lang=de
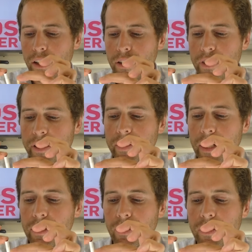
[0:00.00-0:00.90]
das findet ihr
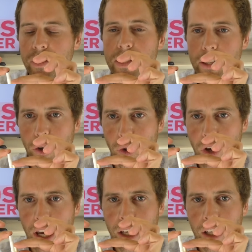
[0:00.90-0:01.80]
etwa in dieser
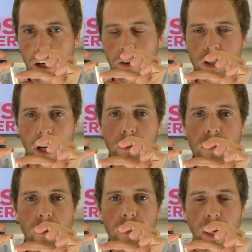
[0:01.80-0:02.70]
Höhe und schaut
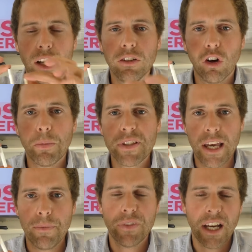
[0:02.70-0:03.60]
es euch an, ob es
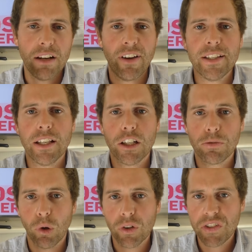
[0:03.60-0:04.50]
eben teilweise
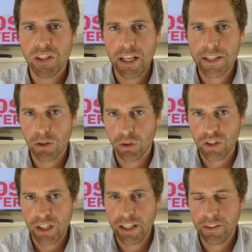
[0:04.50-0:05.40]
geschmolzen ist oder
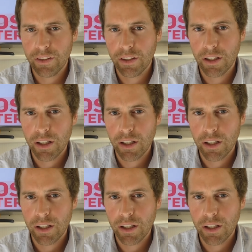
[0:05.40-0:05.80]
nicht.